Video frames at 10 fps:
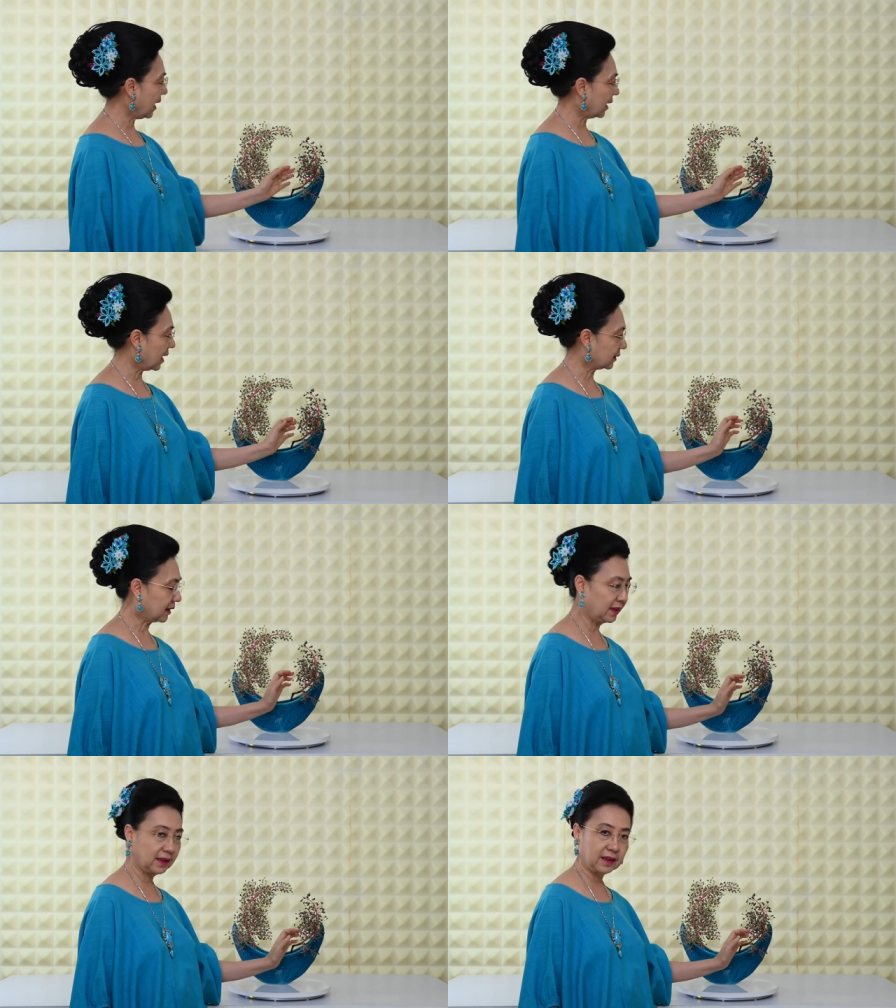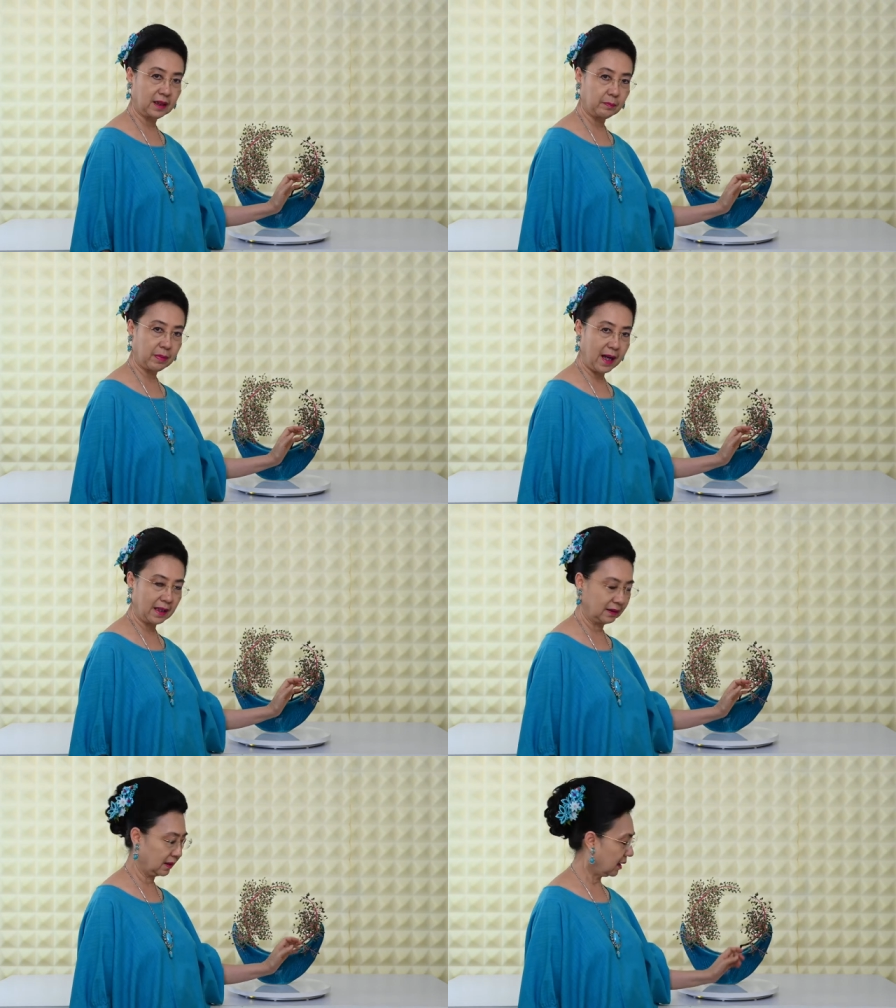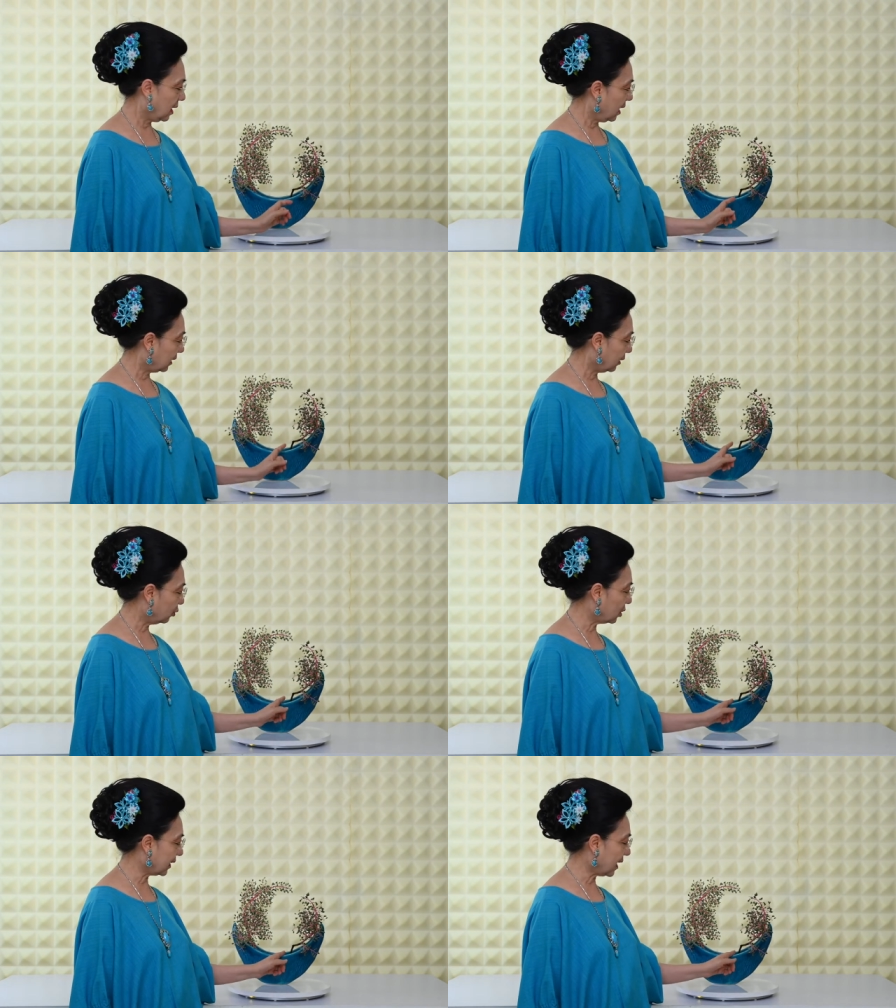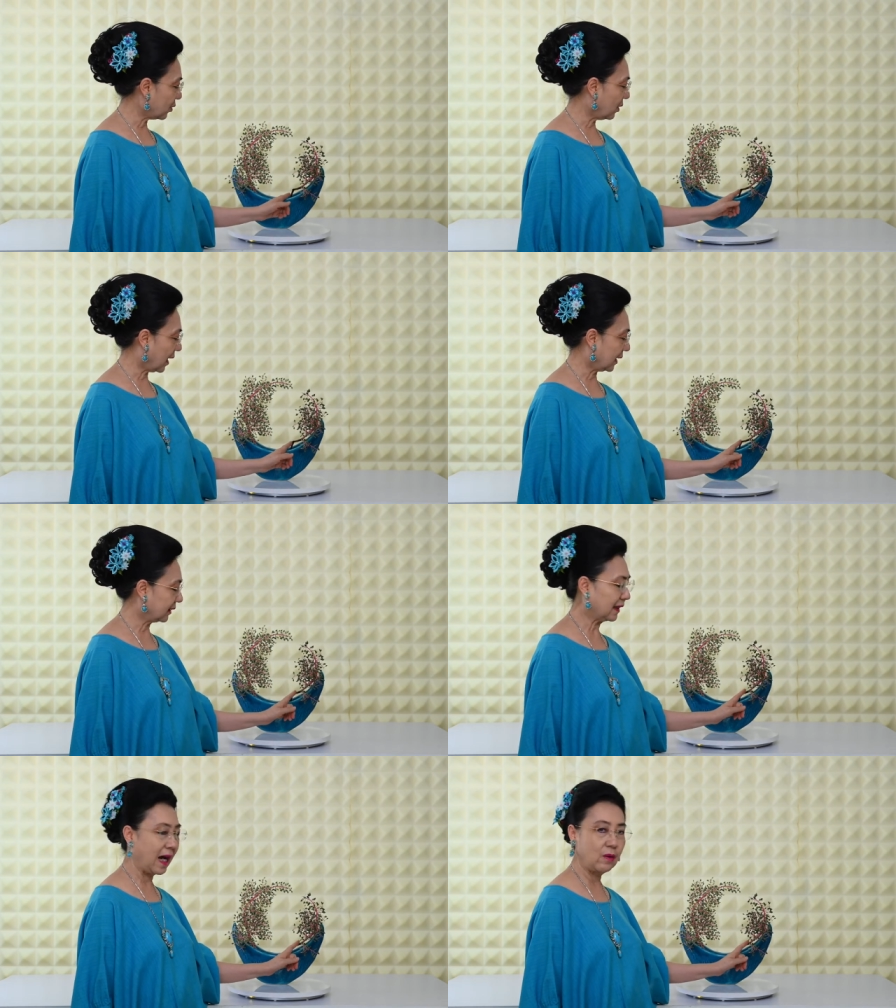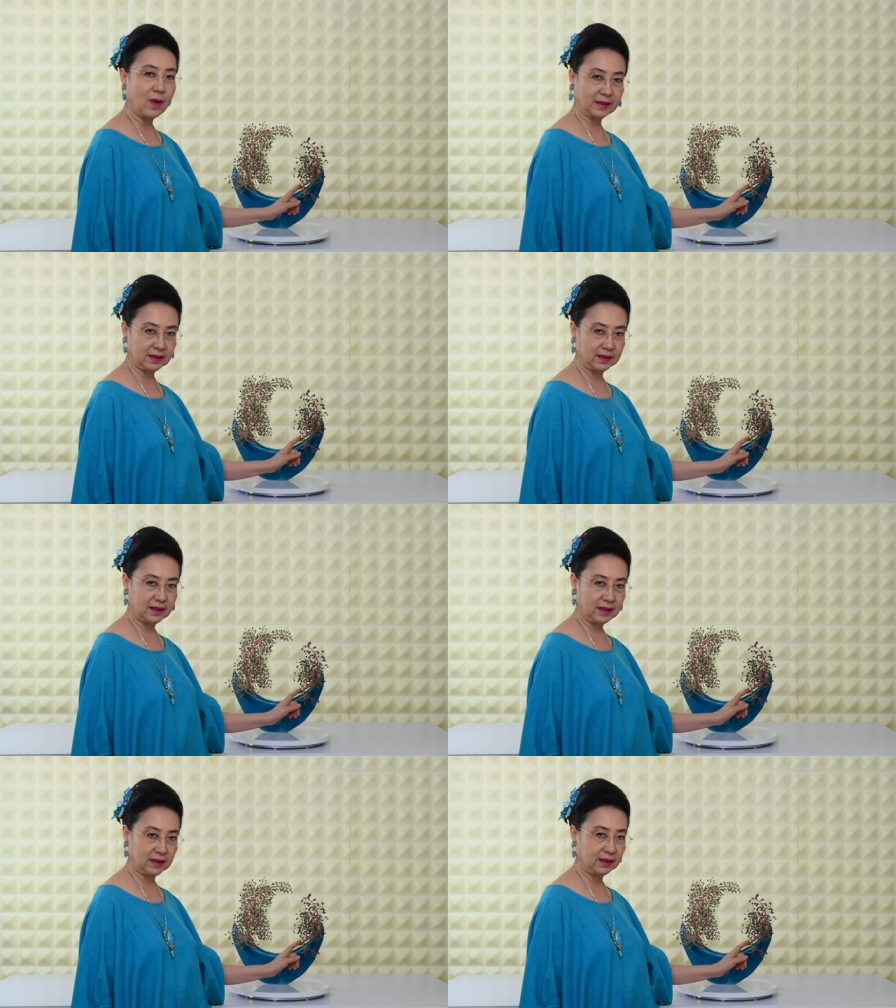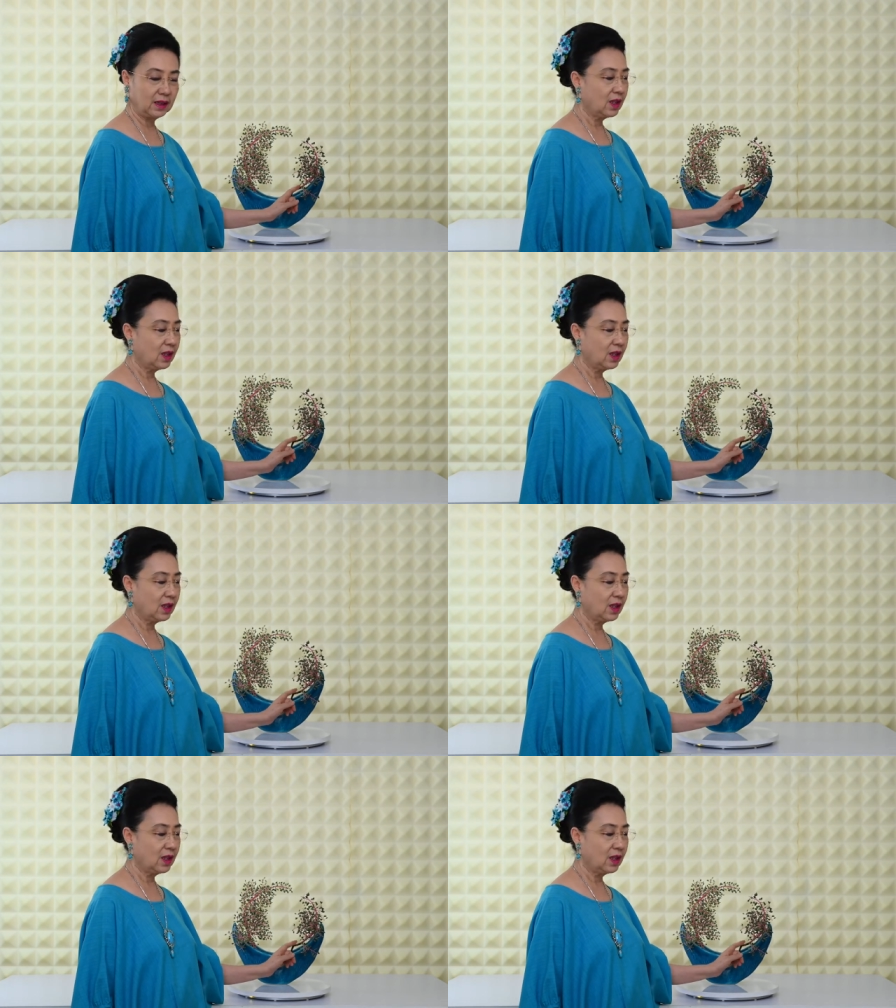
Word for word: agak sedikit ke depan. Tentu saya sudah kasih kawat di sini